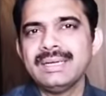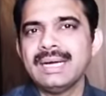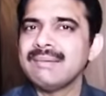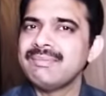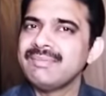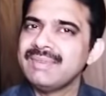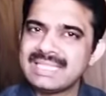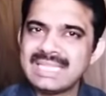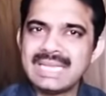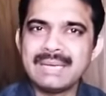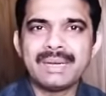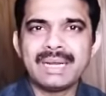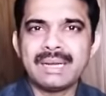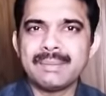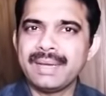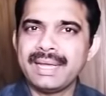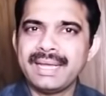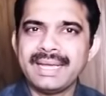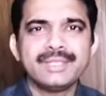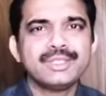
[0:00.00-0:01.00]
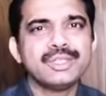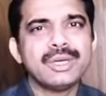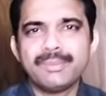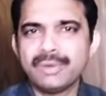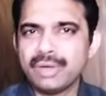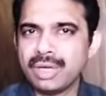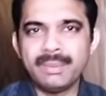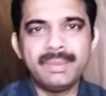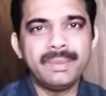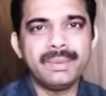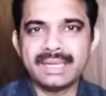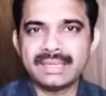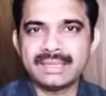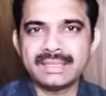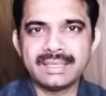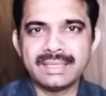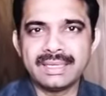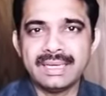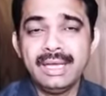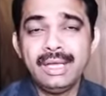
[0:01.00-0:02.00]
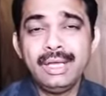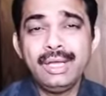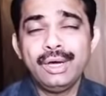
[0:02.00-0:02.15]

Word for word: आप वैसा ही बना पाएंगे जो आप नॉर्मल बनाते हैं